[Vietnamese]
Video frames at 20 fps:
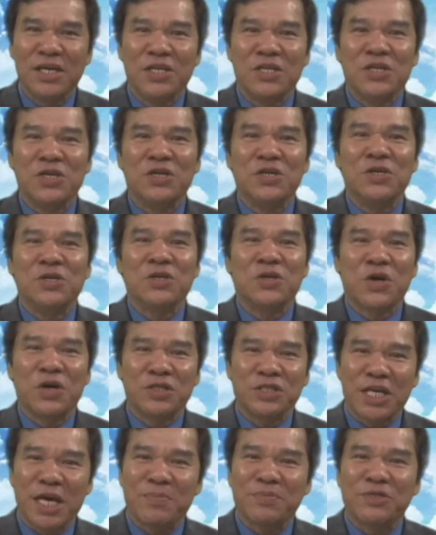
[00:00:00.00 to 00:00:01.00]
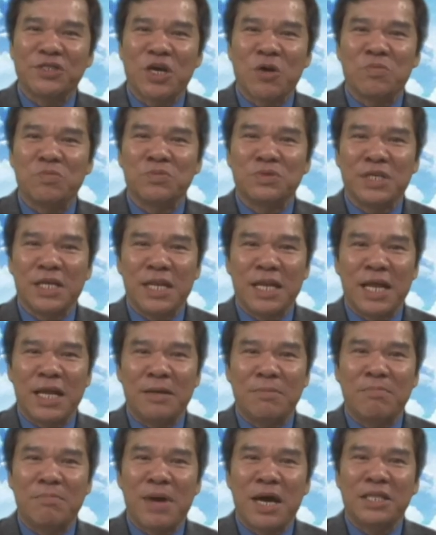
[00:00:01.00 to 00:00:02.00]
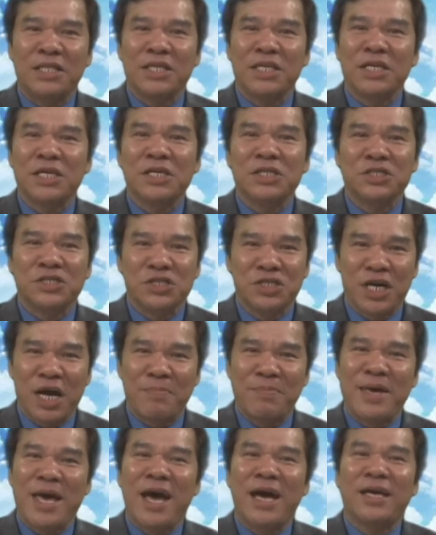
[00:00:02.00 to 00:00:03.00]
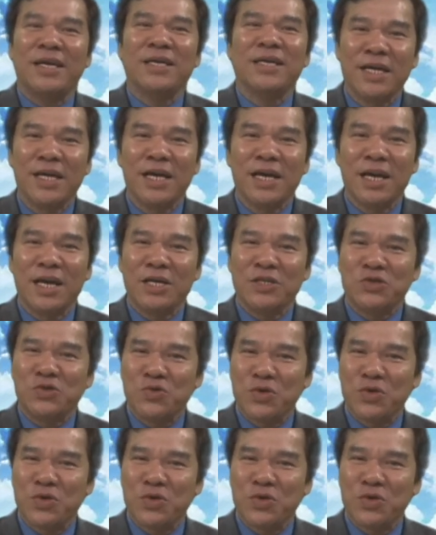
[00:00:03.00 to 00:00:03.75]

Như có chép trong tin lành Matthew chương 22, lời Chúa